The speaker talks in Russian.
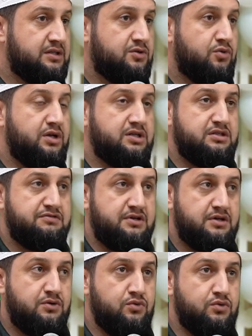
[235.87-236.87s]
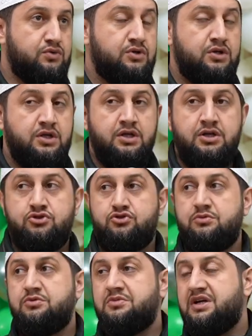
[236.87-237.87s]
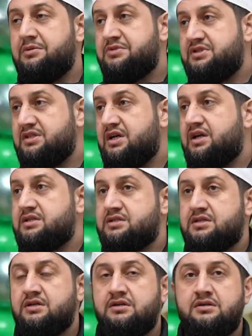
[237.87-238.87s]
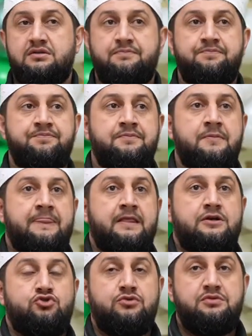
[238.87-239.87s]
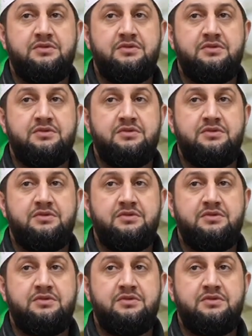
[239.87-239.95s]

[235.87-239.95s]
ва ла тафарраку» чтобы мы объединялись, чтобы